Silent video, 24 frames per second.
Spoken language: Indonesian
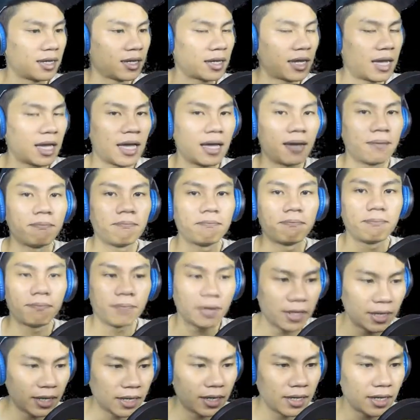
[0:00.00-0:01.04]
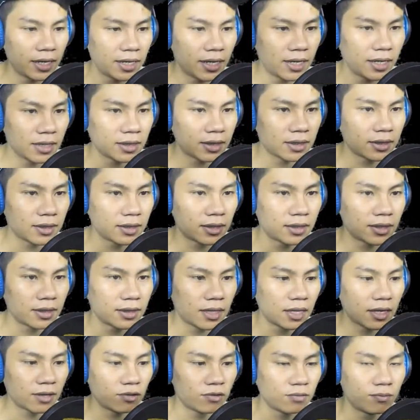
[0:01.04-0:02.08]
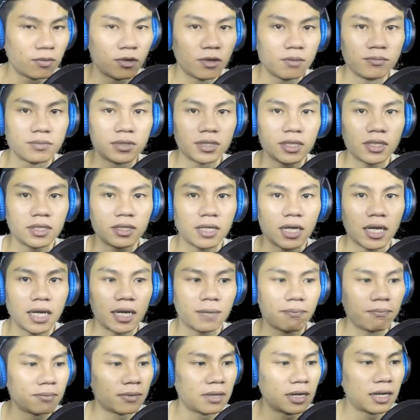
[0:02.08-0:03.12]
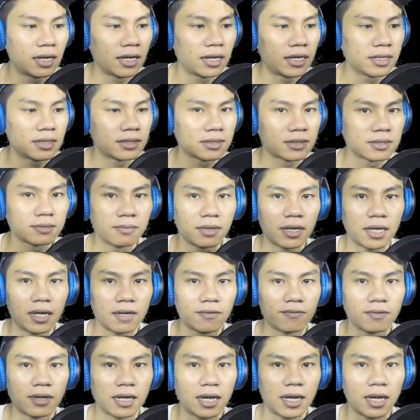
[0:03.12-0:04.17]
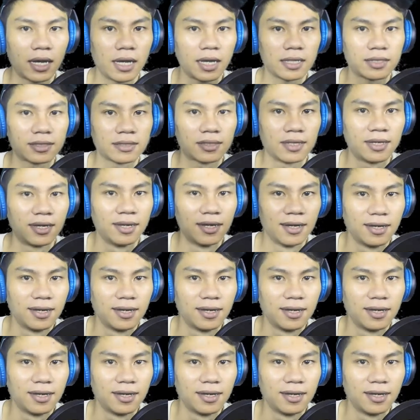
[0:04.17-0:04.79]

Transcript: kampret aku belum siap guys maaf guys